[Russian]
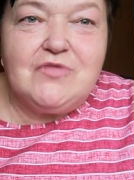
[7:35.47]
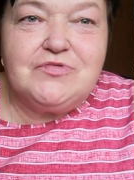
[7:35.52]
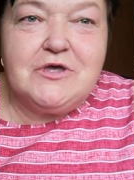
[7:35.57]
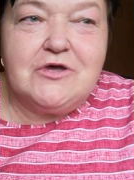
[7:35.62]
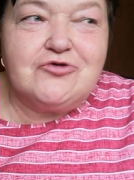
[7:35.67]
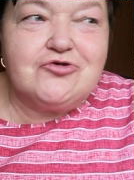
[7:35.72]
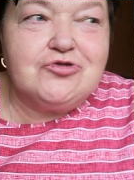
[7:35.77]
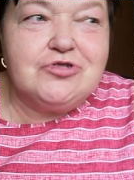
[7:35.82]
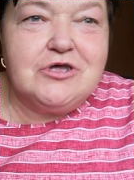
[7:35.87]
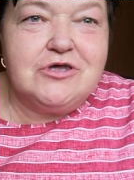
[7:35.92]

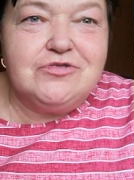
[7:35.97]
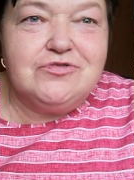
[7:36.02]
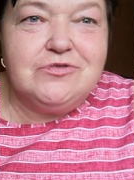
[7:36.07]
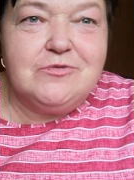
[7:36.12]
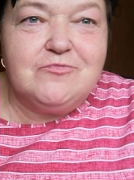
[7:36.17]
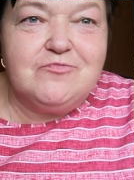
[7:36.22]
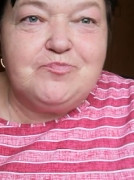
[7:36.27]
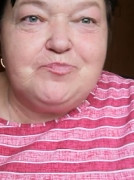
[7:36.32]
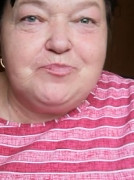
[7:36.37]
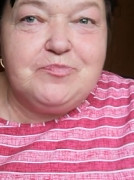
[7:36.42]
Даже на...
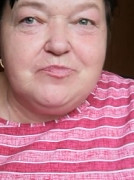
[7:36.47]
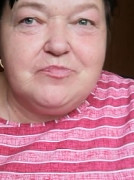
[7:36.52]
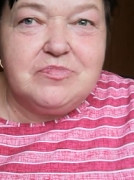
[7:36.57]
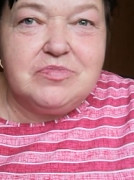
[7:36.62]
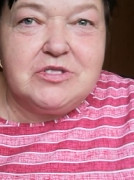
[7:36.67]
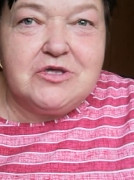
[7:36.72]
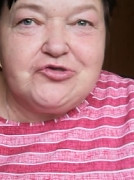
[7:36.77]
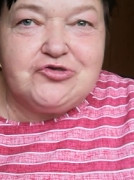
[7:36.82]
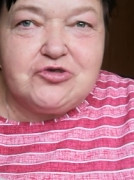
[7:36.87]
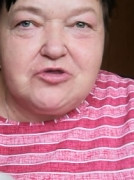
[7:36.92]

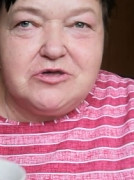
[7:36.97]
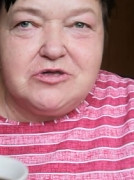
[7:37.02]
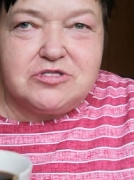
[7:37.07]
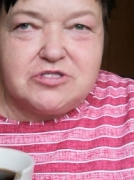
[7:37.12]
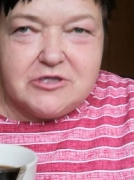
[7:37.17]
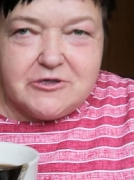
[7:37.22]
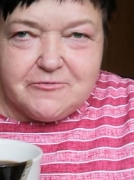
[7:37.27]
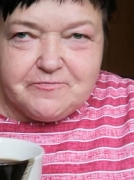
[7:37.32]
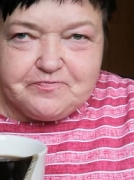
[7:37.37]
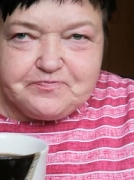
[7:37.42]
на
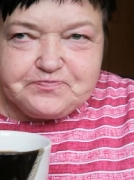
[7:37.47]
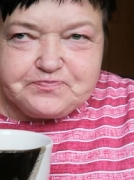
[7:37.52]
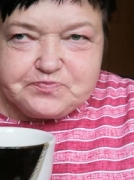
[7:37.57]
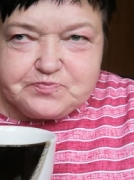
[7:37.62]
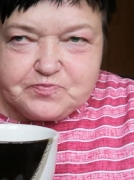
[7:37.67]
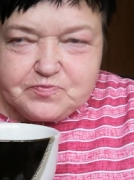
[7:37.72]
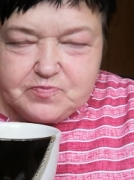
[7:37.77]
это...